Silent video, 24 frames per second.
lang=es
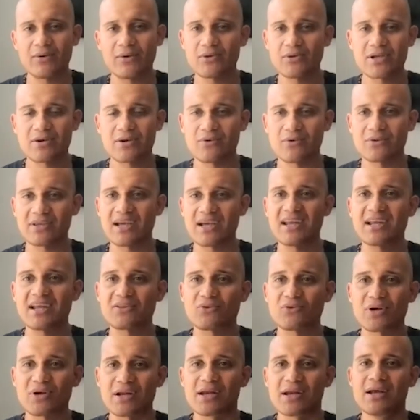otra cosa, es
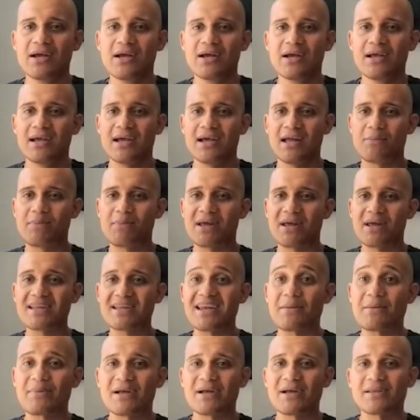electoral. El Plan de
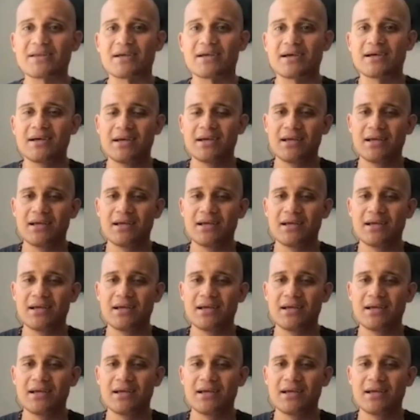la Patria.